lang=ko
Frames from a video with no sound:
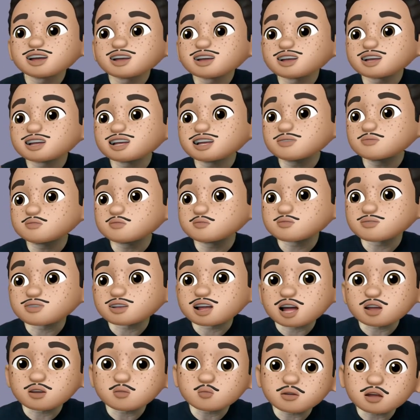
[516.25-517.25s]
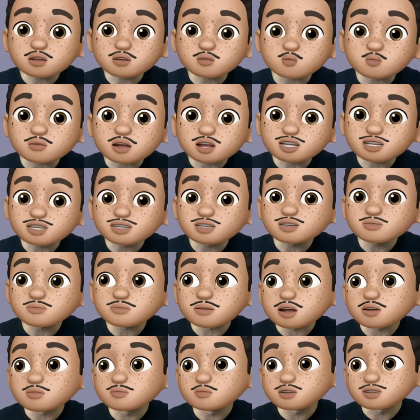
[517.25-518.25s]
이 비애와 똑같은 건
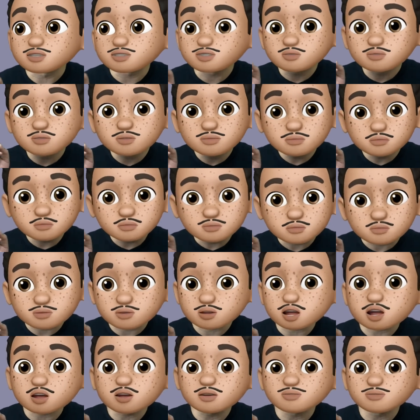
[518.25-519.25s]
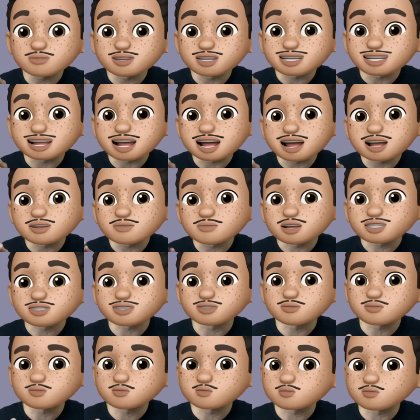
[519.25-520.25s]
바로 뭐죠? 보야옵니다.
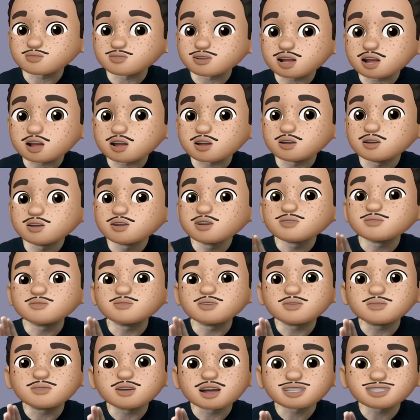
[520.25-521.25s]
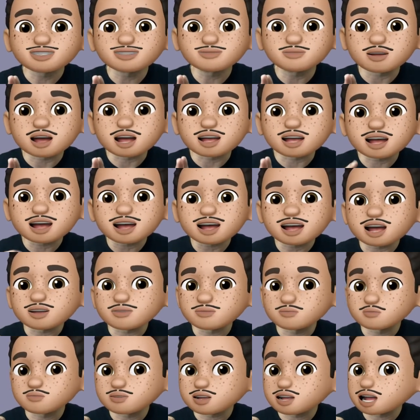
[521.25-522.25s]
맞죠? 보야오. 뭐하지
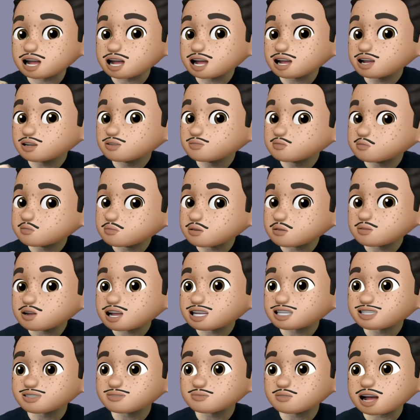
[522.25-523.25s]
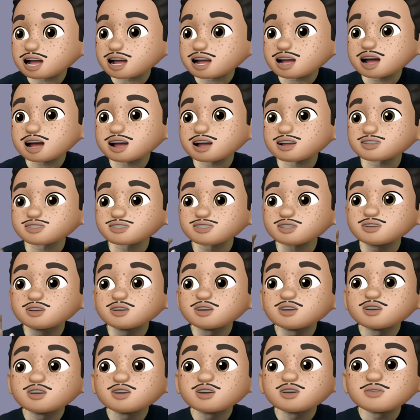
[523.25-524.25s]
마라 비에 뭐하지 마라 그래서
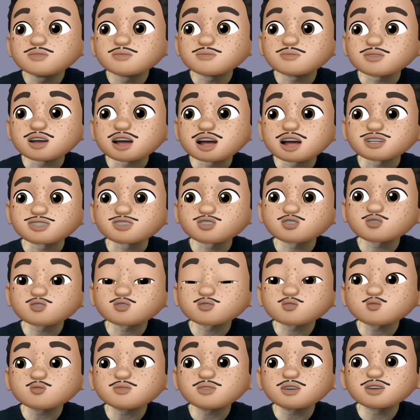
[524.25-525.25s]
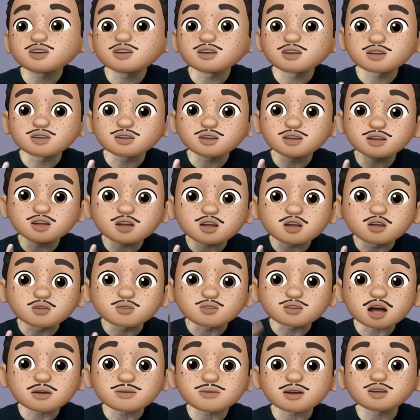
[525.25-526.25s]
비의 슈얼러를
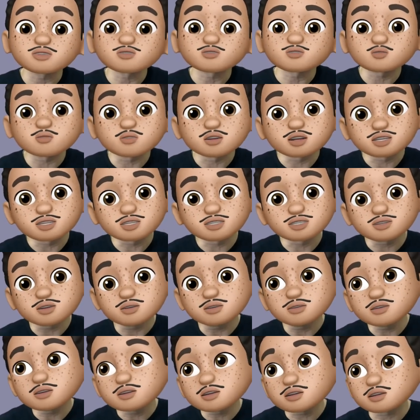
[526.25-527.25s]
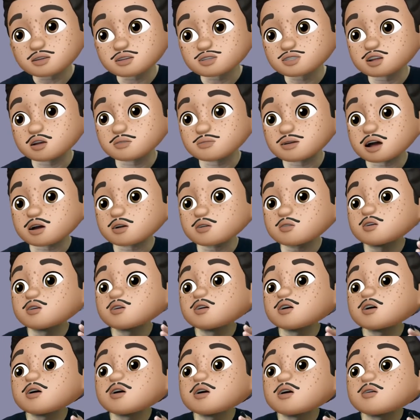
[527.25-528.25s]
어떻게 바꿀 수도 있죠 그렇죠 바로
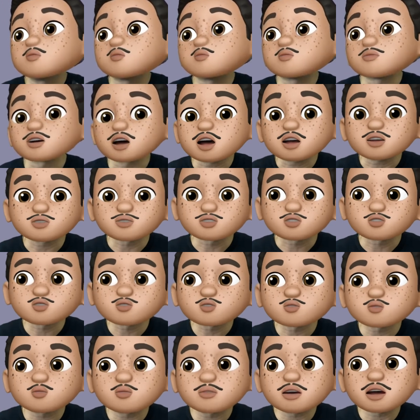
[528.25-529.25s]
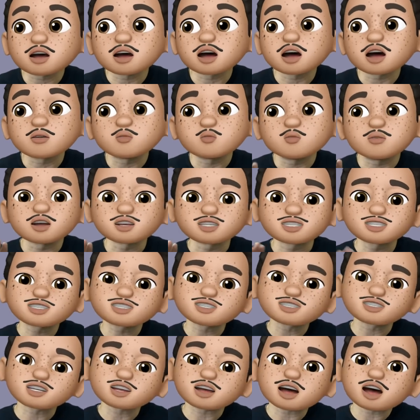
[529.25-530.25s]
보야오 슈월러
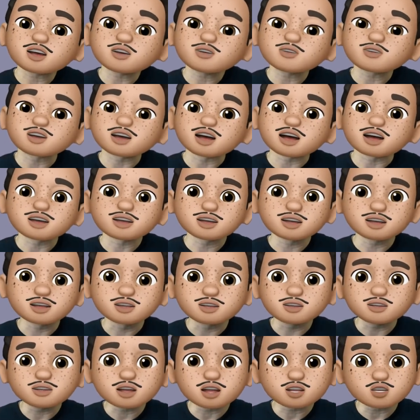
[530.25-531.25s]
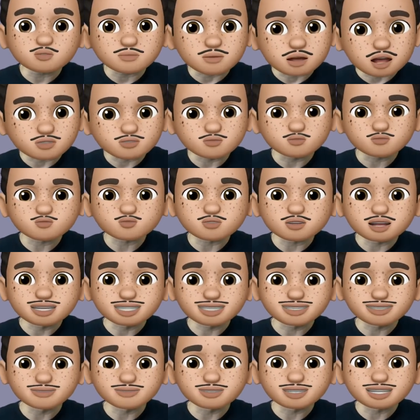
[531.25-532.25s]
워즈다올러 이렇게도 바꿀 수가
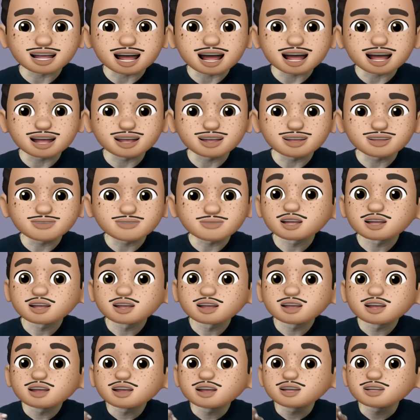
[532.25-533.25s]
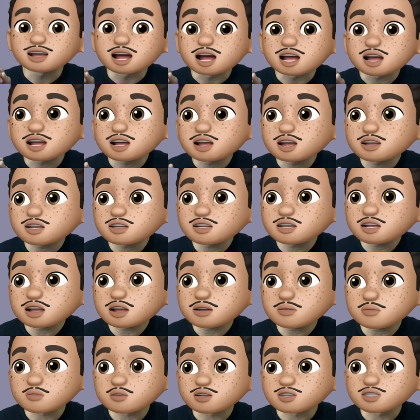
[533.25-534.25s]
있습니다 예,
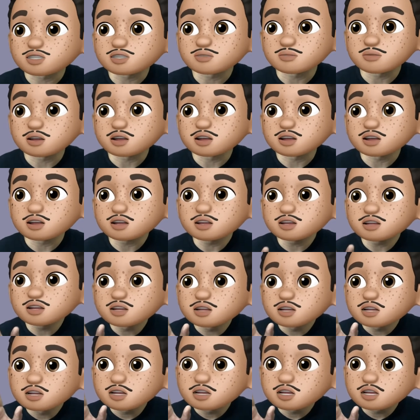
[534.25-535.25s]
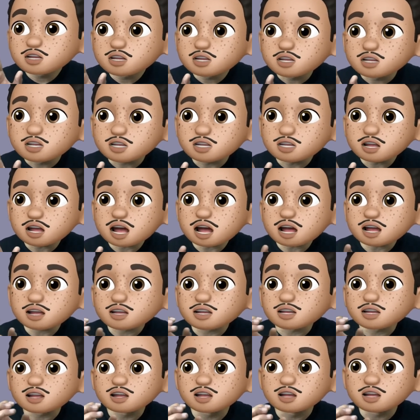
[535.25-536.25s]
이때 보시면은 뒤에
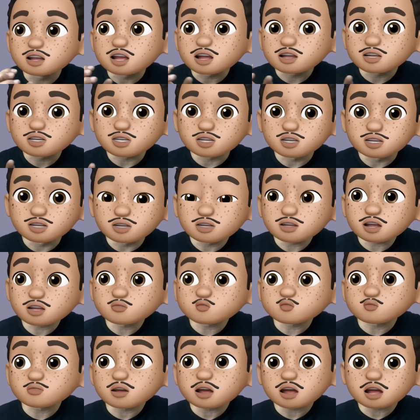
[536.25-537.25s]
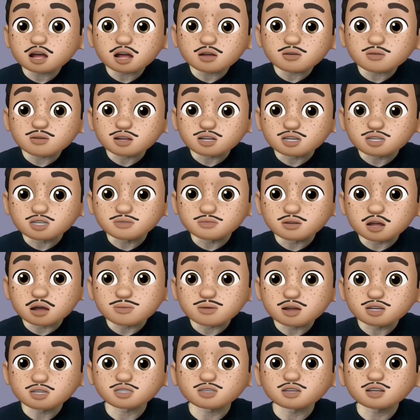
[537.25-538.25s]
있는 러들 러가 두 개나 나와 있습니다
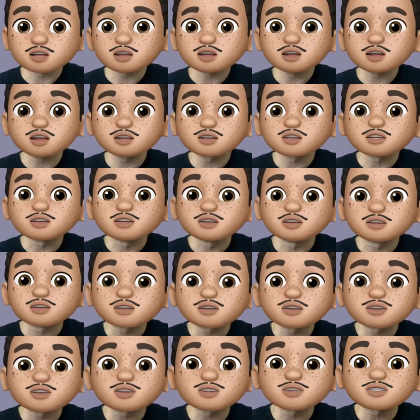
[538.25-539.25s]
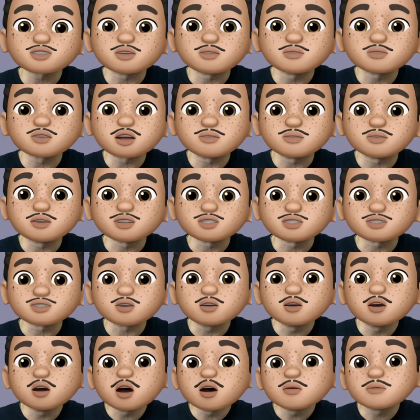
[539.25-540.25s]
맞죠 이 러들은 전부 다
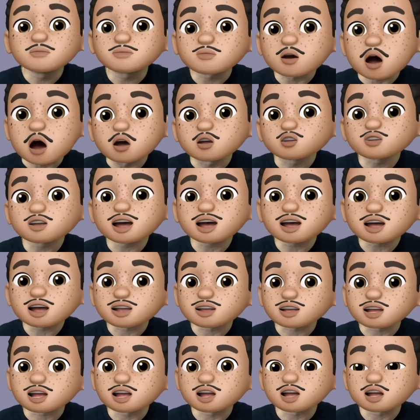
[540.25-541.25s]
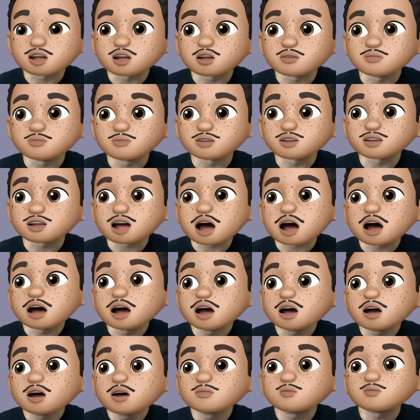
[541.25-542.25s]
뭐죠 변화를 나타내는 겁니다
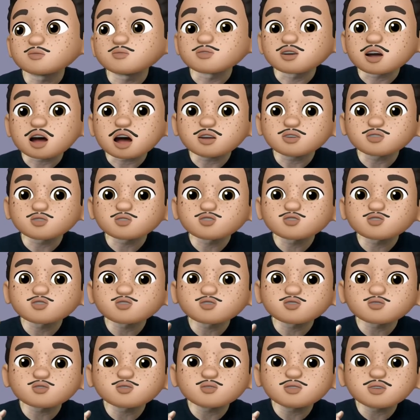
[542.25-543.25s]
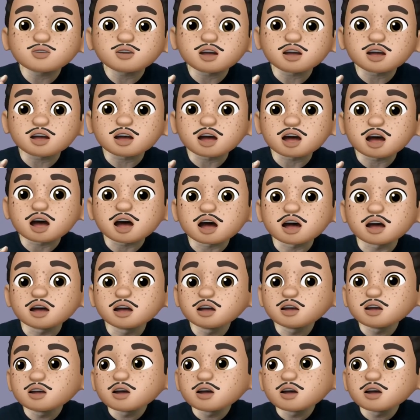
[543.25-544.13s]
보야오 슈월러